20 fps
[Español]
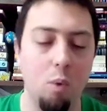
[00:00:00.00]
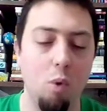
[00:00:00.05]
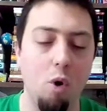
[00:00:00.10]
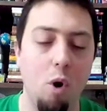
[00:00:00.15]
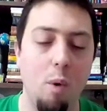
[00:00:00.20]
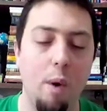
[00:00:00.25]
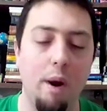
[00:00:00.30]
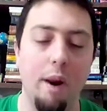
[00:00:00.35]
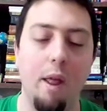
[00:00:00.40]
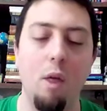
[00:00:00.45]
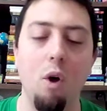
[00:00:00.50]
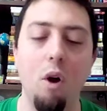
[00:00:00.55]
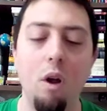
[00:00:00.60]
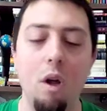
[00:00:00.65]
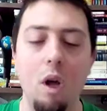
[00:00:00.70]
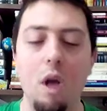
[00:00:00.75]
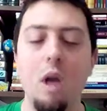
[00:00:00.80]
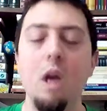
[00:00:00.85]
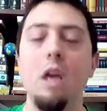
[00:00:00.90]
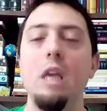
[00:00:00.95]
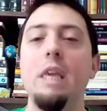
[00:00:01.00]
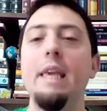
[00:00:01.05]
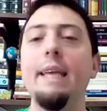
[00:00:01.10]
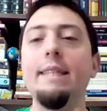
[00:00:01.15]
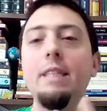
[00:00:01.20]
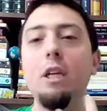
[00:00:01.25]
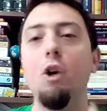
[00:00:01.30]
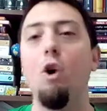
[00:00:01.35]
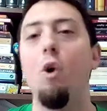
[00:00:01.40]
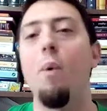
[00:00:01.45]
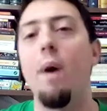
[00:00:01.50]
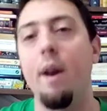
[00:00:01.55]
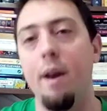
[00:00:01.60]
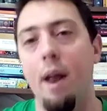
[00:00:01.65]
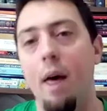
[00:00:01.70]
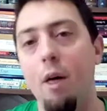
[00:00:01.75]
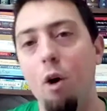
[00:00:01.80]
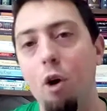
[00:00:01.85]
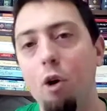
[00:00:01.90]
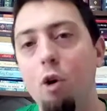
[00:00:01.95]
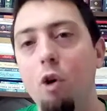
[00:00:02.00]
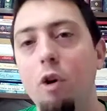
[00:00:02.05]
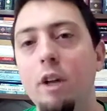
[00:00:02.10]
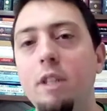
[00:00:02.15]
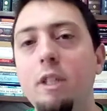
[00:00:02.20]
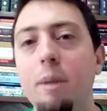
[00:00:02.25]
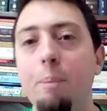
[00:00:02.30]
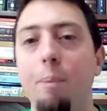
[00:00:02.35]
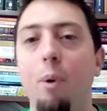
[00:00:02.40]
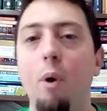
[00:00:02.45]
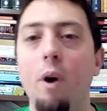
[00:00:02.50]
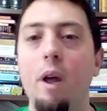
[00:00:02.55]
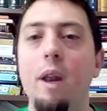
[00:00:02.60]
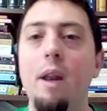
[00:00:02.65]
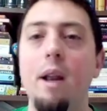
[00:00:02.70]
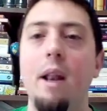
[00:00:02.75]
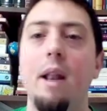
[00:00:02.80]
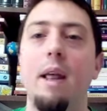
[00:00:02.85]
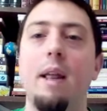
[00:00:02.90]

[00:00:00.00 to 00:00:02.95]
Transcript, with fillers: un gobernador y ese gobernador con ese poder en,